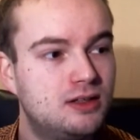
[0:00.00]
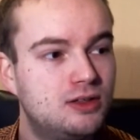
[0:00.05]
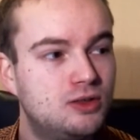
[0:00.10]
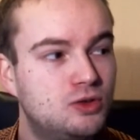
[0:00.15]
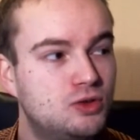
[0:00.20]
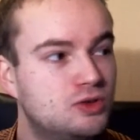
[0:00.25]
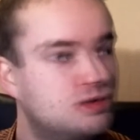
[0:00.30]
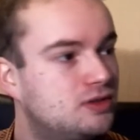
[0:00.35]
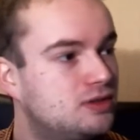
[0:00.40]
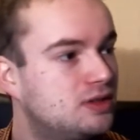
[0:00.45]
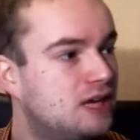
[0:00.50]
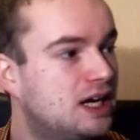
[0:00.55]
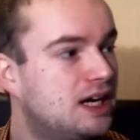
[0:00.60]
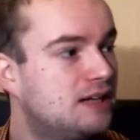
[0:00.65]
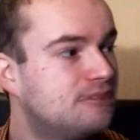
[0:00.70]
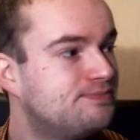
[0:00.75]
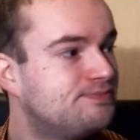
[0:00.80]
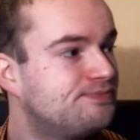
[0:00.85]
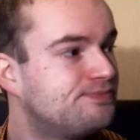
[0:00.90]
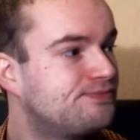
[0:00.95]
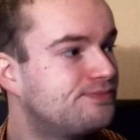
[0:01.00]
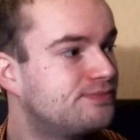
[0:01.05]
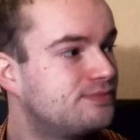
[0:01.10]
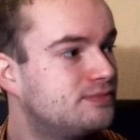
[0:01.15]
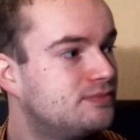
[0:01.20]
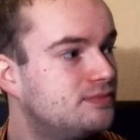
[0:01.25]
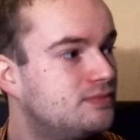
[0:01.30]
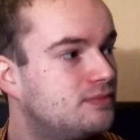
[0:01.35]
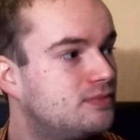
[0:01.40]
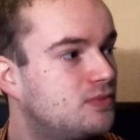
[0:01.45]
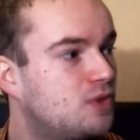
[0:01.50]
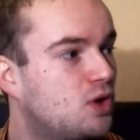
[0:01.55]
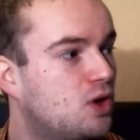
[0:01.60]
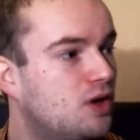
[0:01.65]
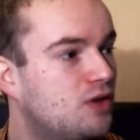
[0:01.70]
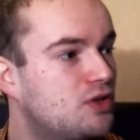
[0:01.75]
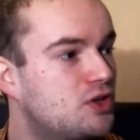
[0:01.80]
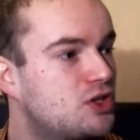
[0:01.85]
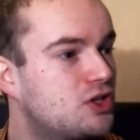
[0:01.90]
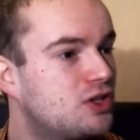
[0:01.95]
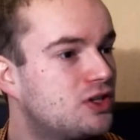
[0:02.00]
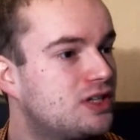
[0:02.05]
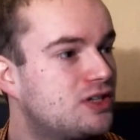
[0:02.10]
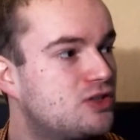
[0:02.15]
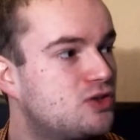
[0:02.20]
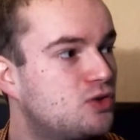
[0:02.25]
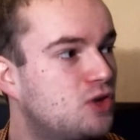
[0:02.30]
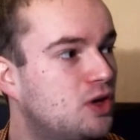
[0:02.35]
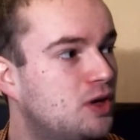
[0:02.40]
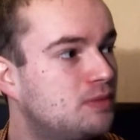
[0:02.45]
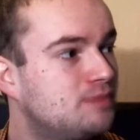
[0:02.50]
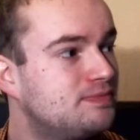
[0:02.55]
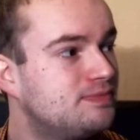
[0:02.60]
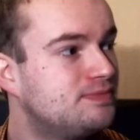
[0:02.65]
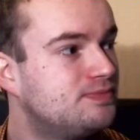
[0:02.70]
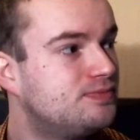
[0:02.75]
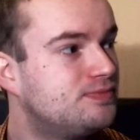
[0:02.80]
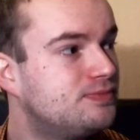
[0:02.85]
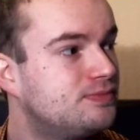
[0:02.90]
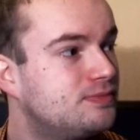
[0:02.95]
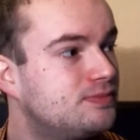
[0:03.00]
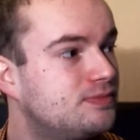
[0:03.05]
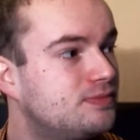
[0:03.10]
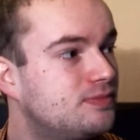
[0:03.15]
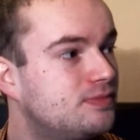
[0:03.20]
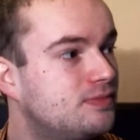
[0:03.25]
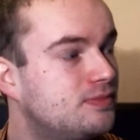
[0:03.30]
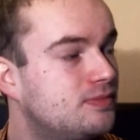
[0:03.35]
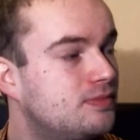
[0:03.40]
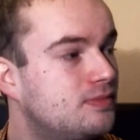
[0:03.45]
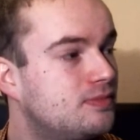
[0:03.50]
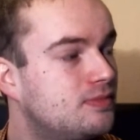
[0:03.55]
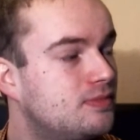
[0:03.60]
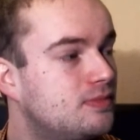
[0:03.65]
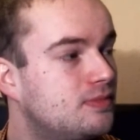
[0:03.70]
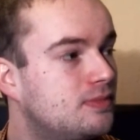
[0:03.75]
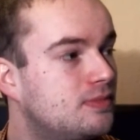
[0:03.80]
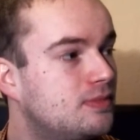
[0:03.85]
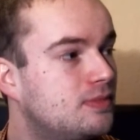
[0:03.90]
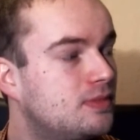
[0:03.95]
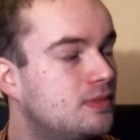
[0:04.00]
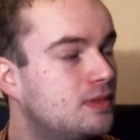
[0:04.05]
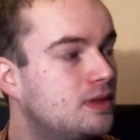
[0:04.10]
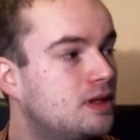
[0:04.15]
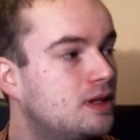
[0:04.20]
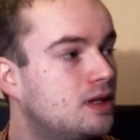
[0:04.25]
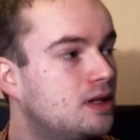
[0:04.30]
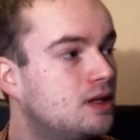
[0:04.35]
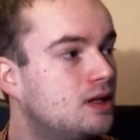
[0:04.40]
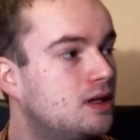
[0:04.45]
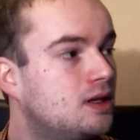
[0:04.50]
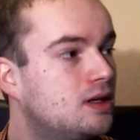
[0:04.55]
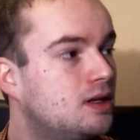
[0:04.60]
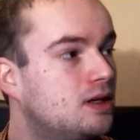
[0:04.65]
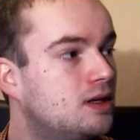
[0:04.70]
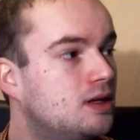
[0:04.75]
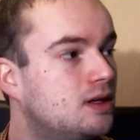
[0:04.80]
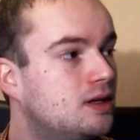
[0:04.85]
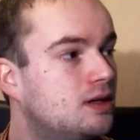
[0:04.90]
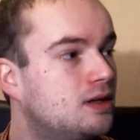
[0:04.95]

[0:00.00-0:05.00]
Gut, ähm, Troy, wolltest du noch dazu kommen? Ja, Mann! Komm gleich!